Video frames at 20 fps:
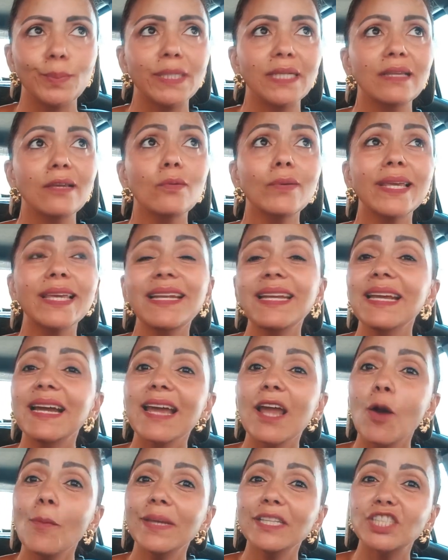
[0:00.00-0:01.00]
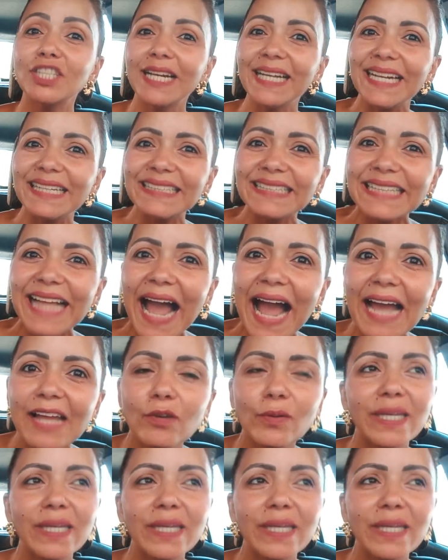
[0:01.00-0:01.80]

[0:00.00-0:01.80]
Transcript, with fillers: porque eu queria realmente agradar,